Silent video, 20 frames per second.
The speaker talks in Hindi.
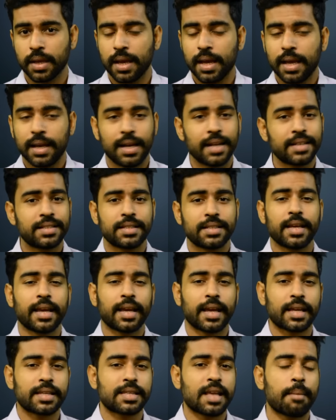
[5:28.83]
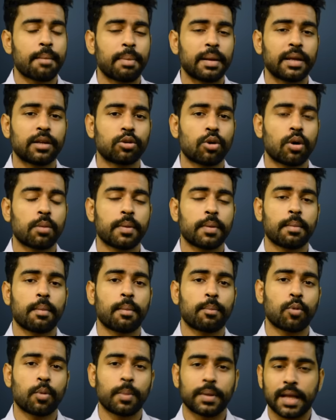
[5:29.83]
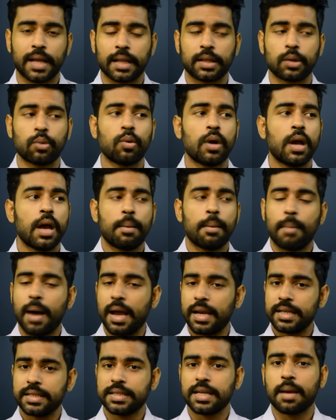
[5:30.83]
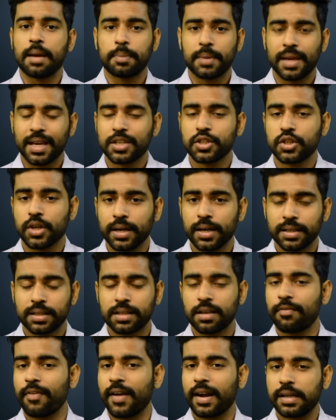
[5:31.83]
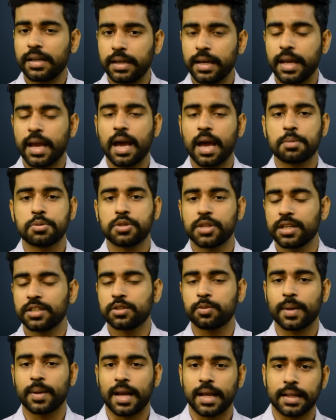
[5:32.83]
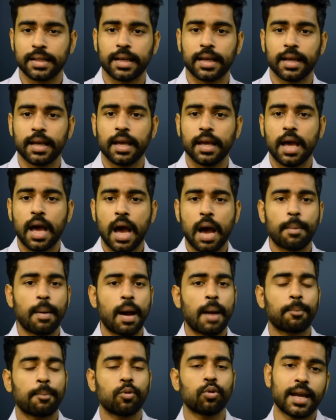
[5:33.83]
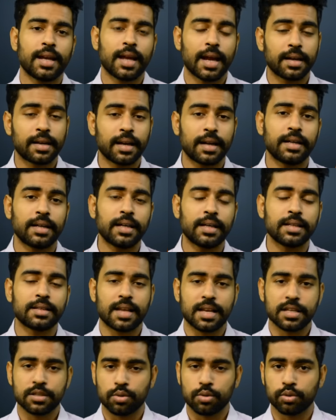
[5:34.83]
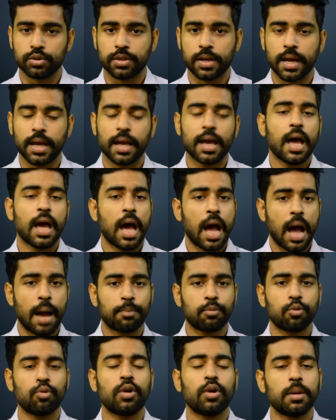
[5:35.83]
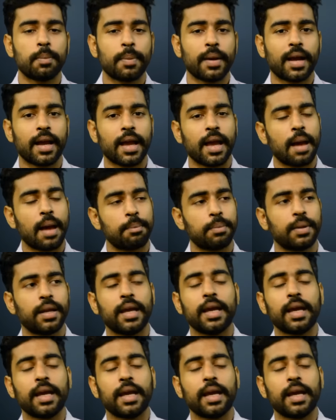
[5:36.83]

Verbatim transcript: लेट्स से एक एग्जाम्पल के तौर पे आपको बताता हूँ मान लीजिए आपकी एक शर्ट की फैक्ट्री है आप शर्ट्स बनाते हैं अब आपको नया ट्रेंडी डिज़ाइन सोचना है आप गूगल पे गए आपने